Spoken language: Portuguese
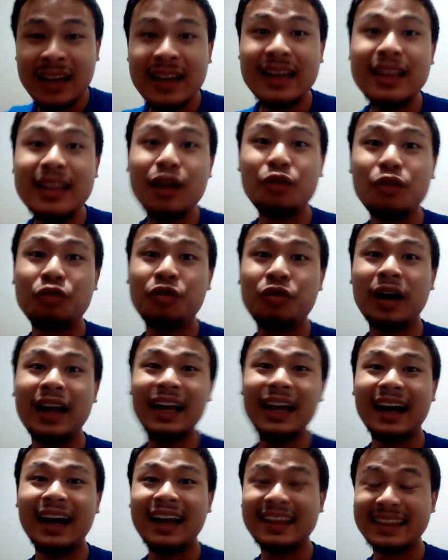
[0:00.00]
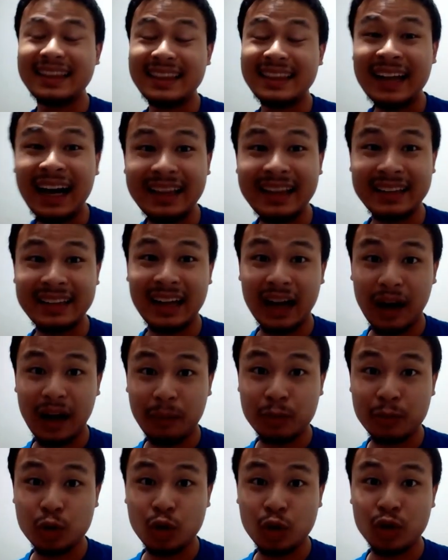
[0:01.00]
E não fala nada nada,
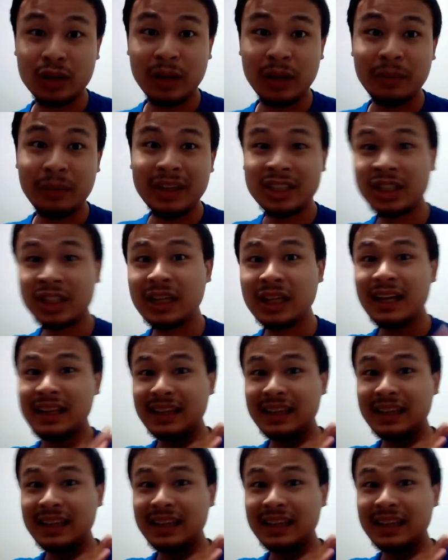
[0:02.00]
absolutamente